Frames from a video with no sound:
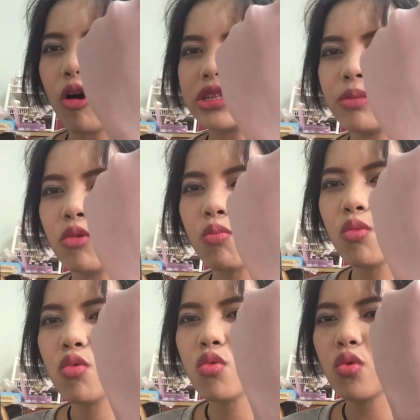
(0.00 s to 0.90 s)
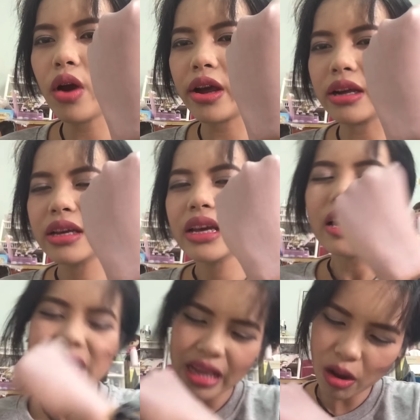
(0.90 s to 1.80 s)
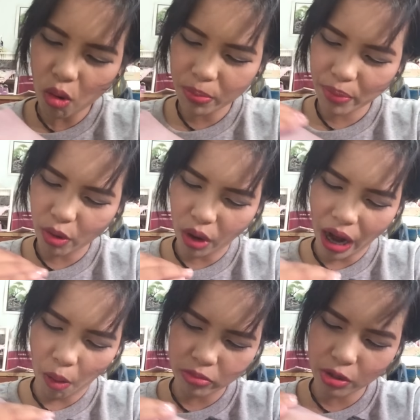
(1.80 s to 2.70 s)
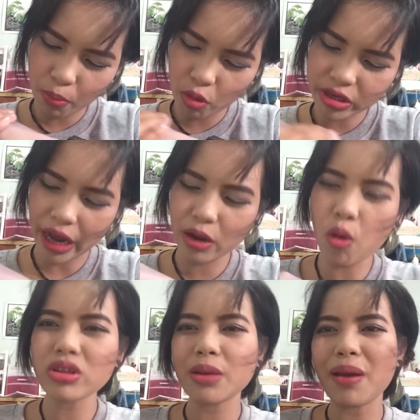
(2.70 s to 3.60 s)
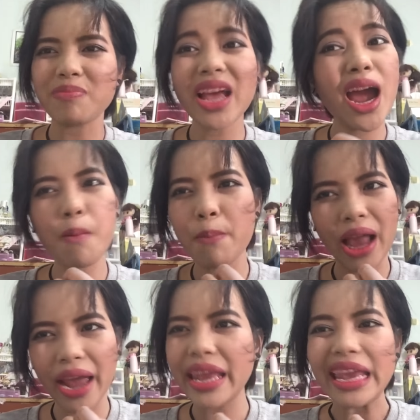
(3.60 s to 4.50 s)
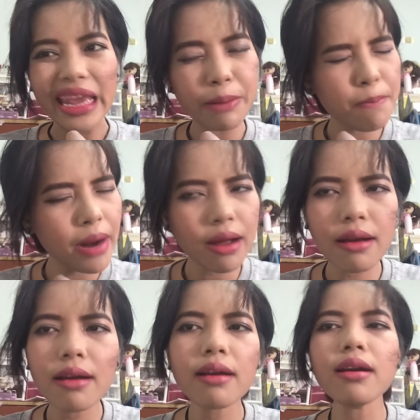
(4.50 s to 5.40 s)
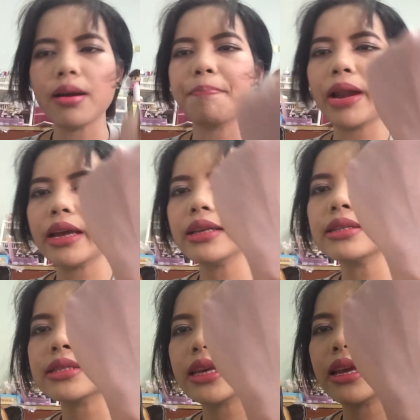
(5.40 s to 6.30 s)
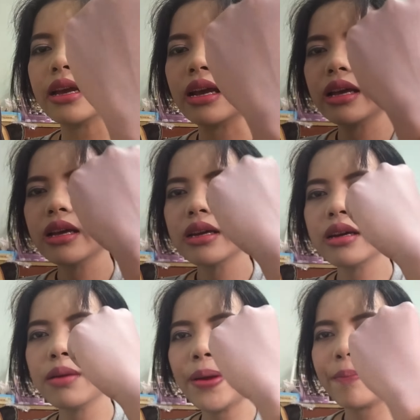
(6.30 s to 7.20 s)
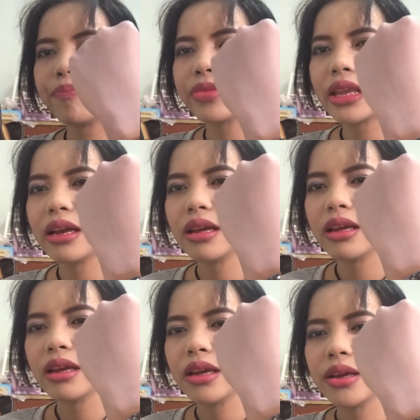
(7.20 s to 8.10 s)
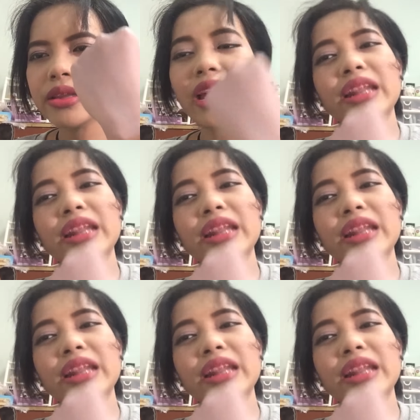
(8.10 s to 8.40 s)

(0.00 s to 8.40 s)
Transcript: ออกสีม่วงๆ ถ้าคนผิวขาวอมชมพูใช้คงจะแบบหน้าไบรท์มากไบรท์จริงๆ คือแบบ อ